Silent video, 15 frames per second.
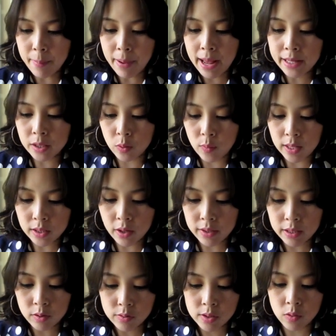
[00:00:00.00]
มากแต่ว่าตอนนี้
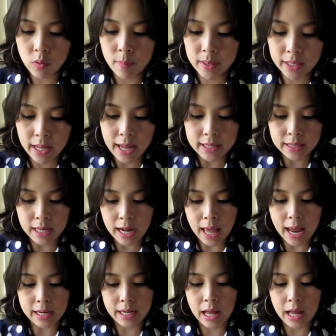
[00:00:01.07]
รู้สึกว่ามันขาดตลาด